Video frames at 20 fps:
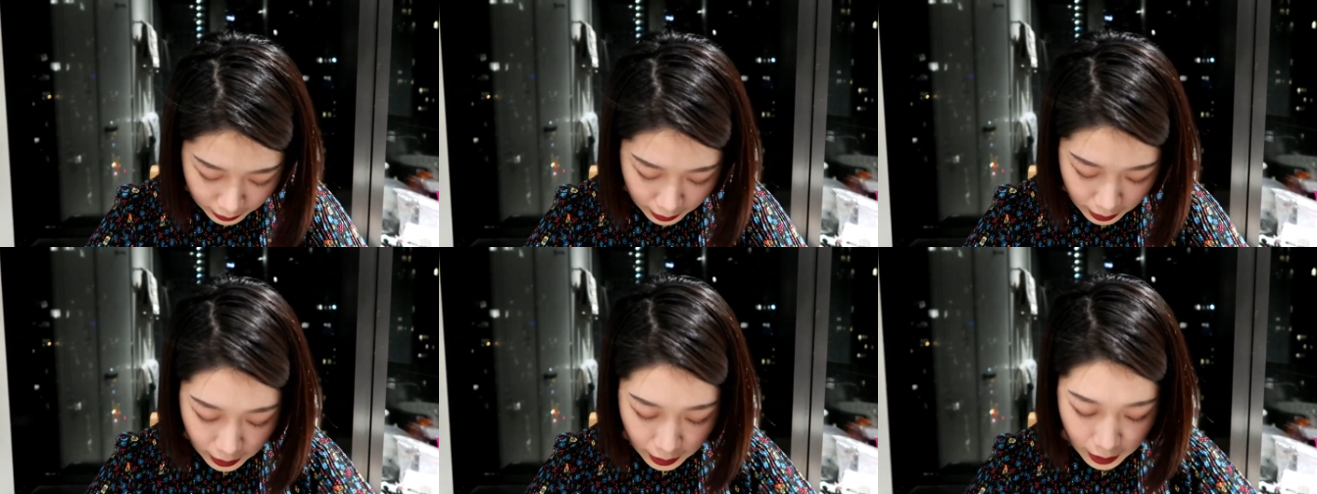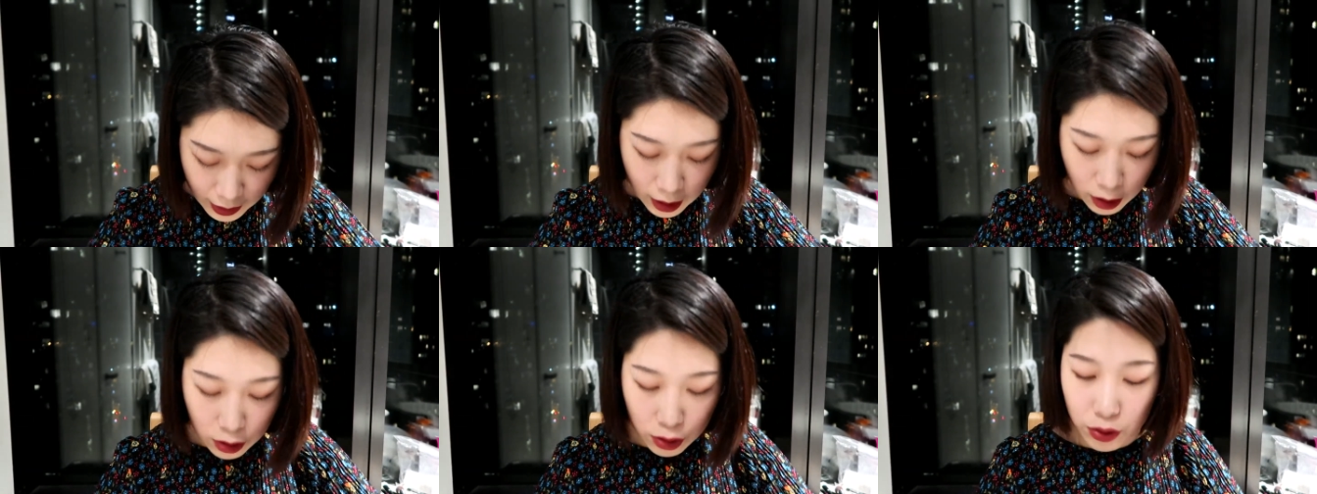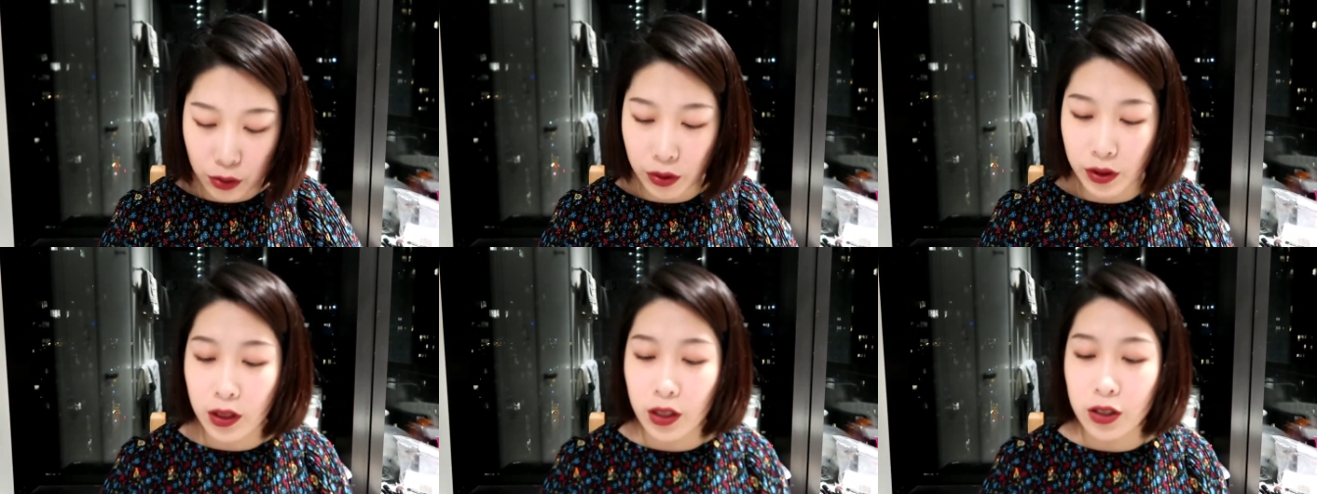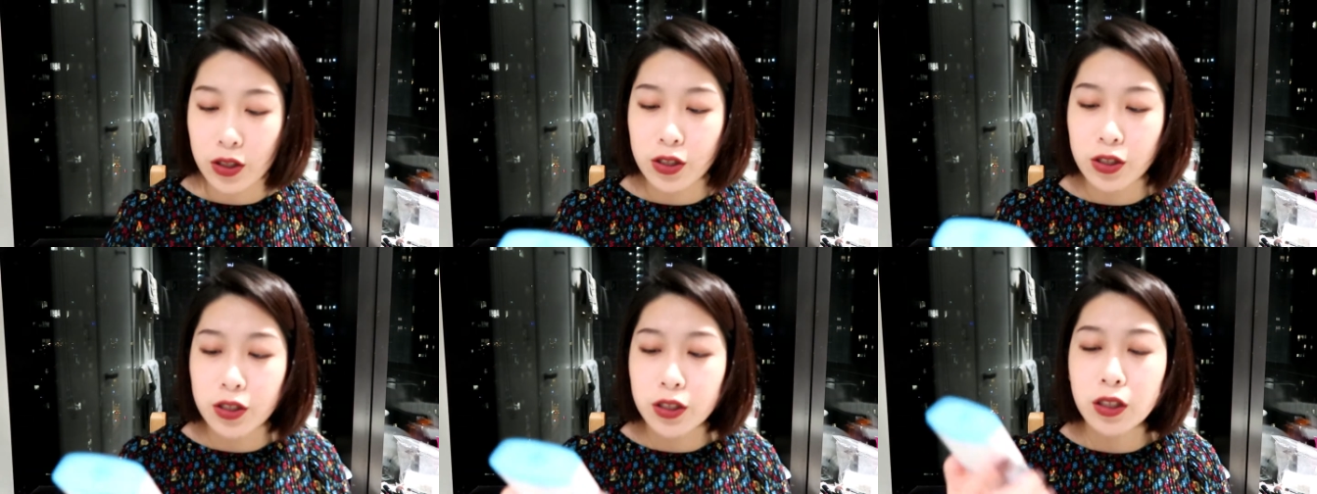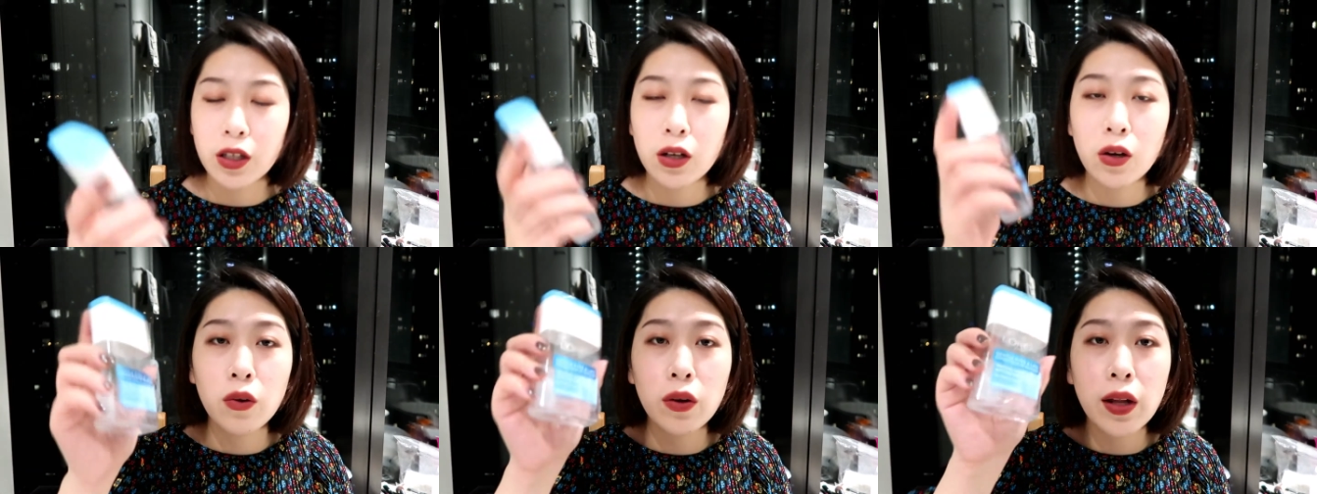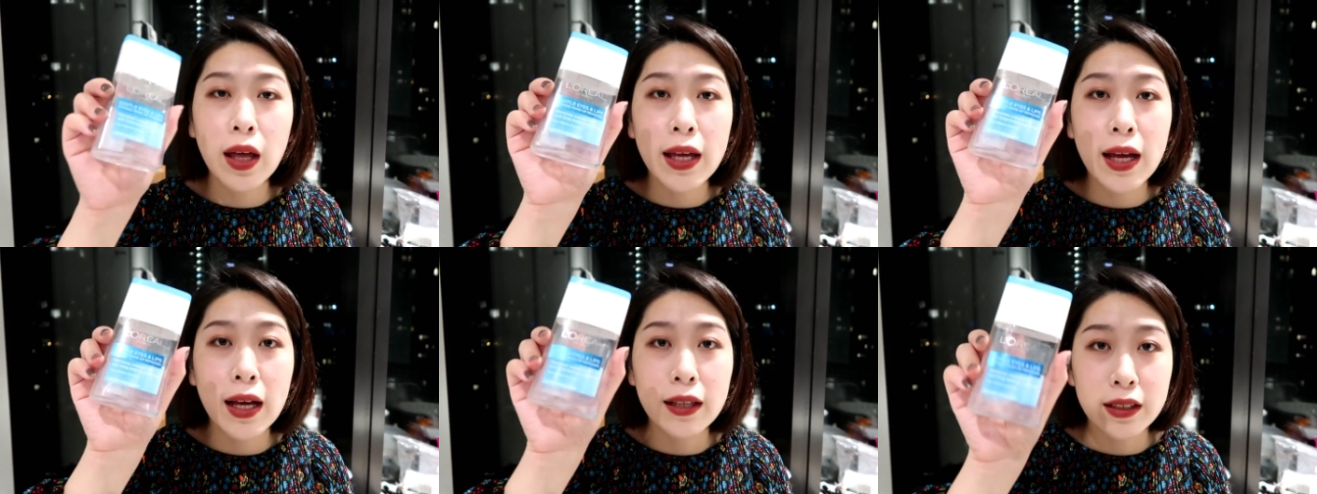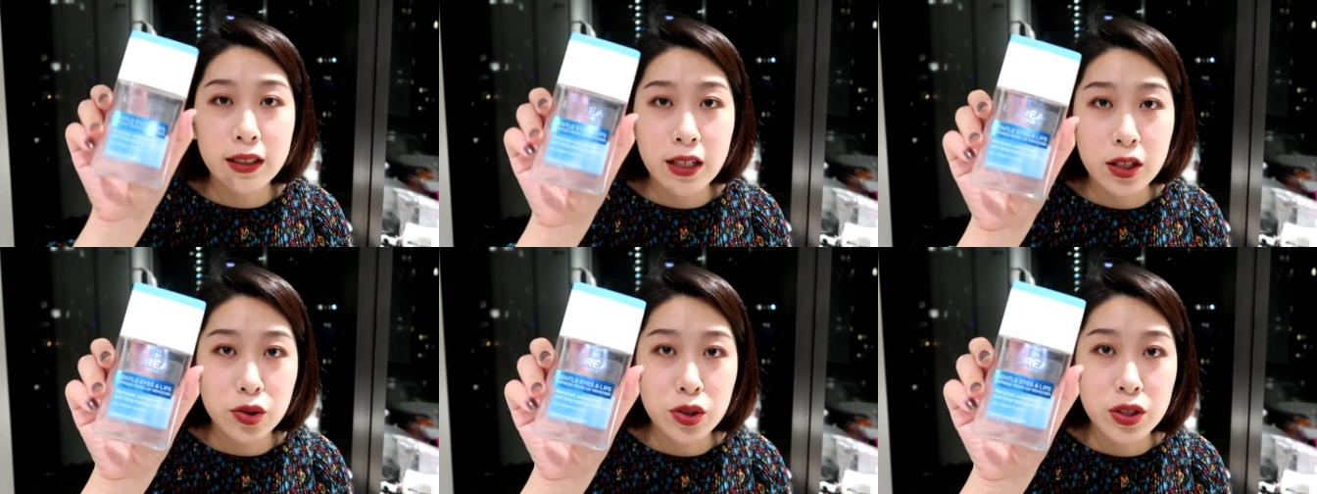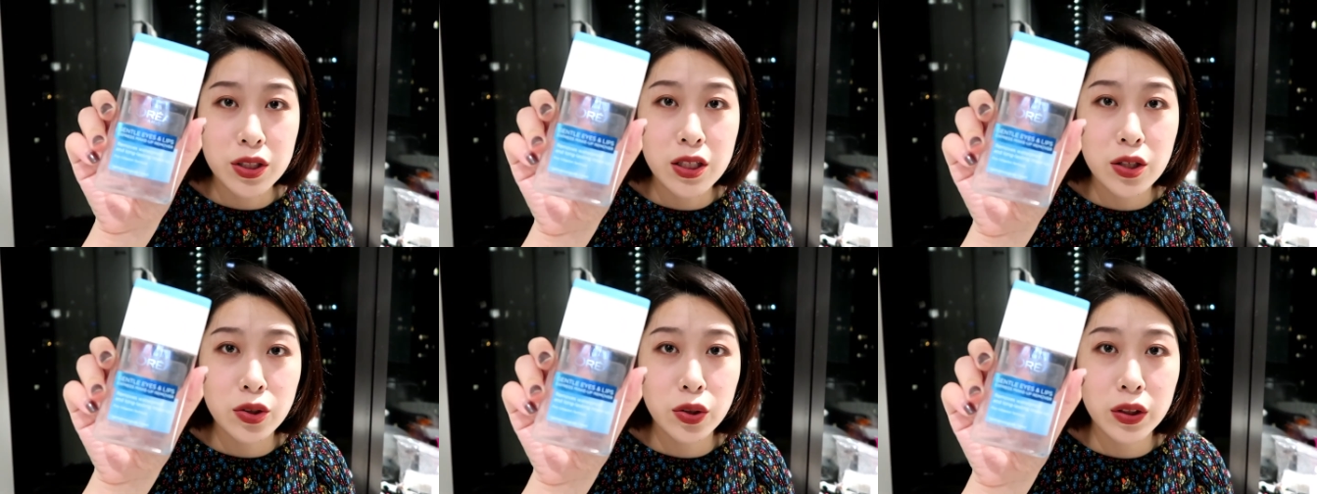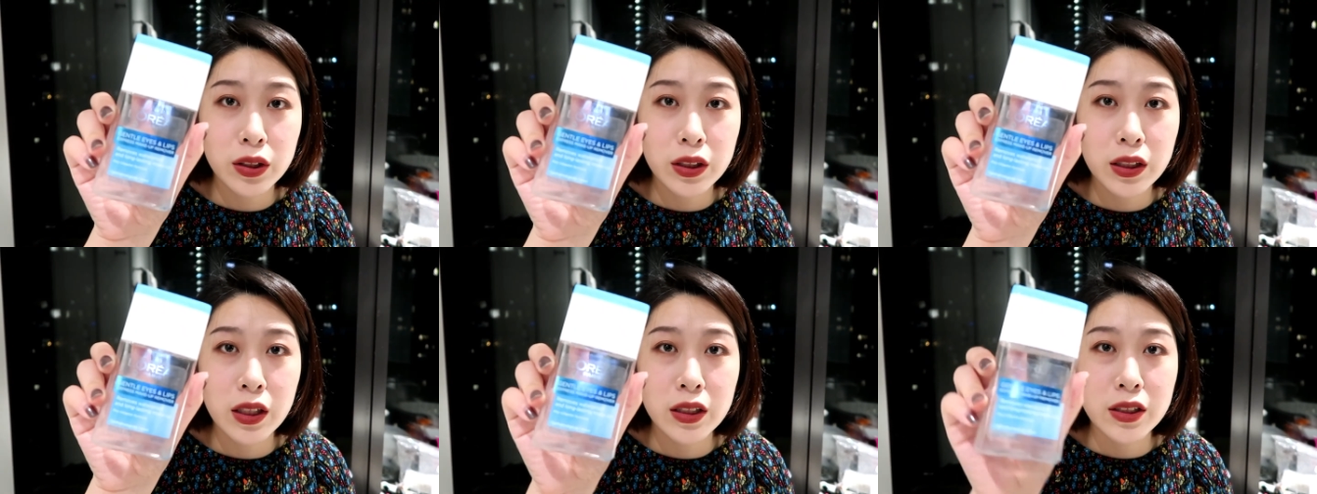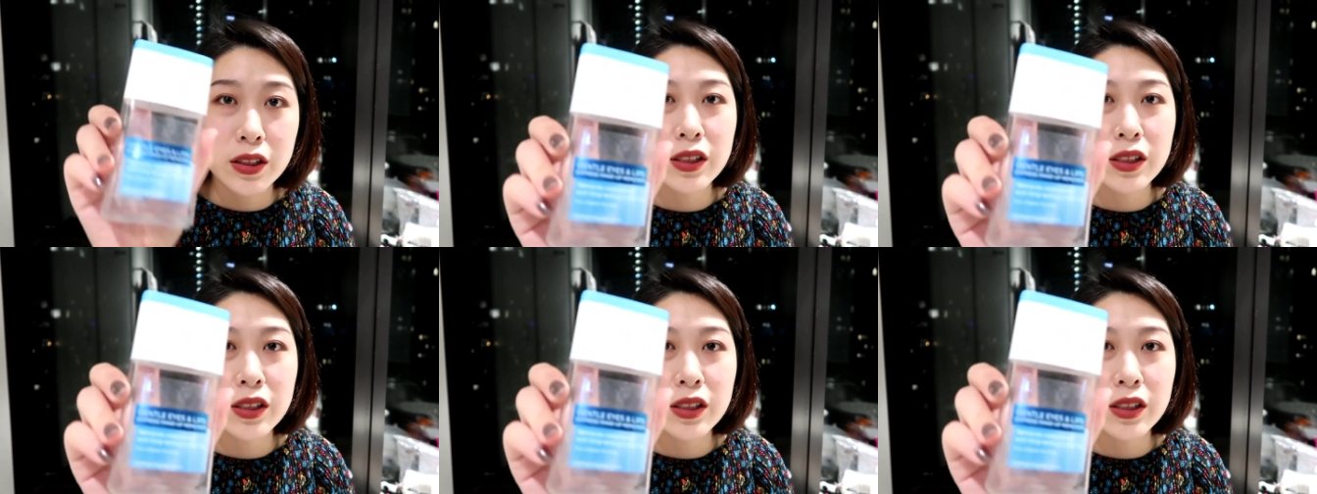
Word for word: 再接下来要说的呢是这个欧莱雅的眼唇卸妆液，